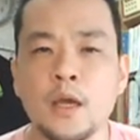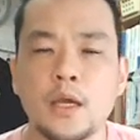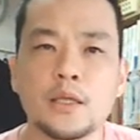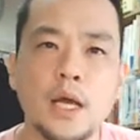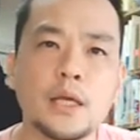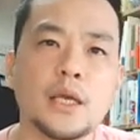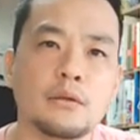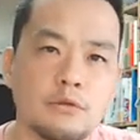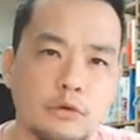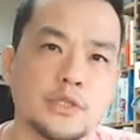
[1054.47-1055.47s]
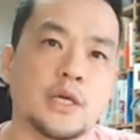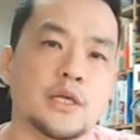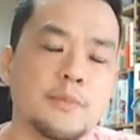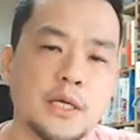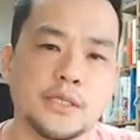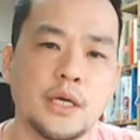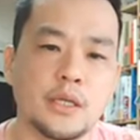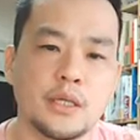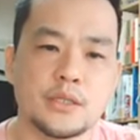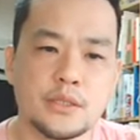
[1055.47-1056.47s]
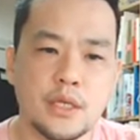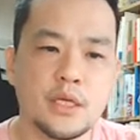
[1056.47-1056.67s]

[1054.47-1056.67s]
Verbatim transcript: えだけど、じゃあ今更ですね、